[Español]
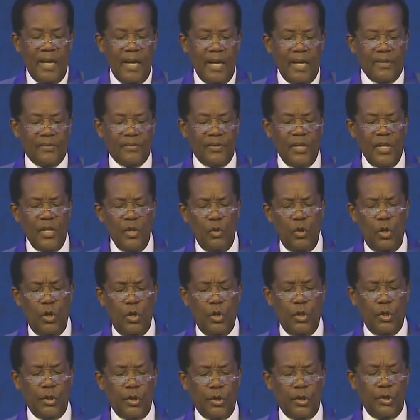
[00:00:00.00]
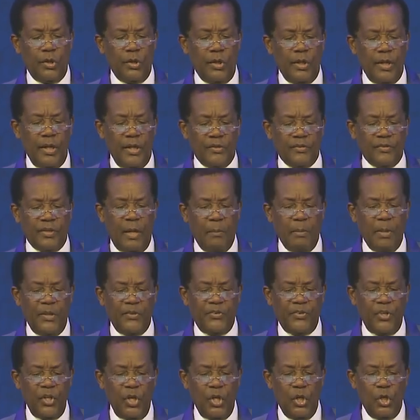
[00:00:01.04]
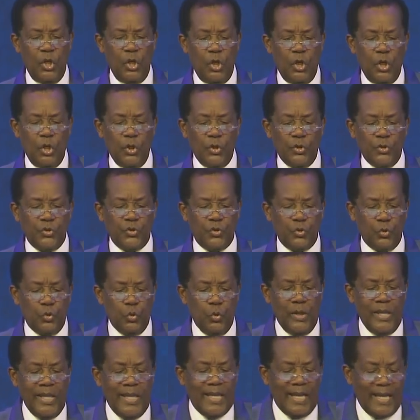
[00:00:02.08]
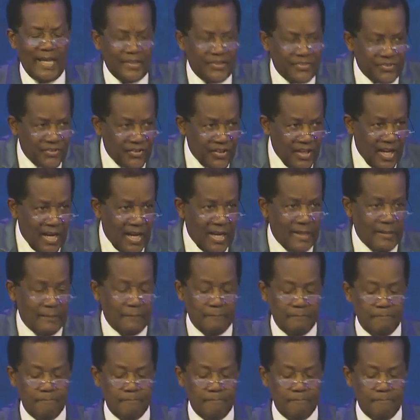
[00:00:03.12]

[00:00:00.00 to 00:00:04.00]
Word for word: El Señor estableció su iglesia.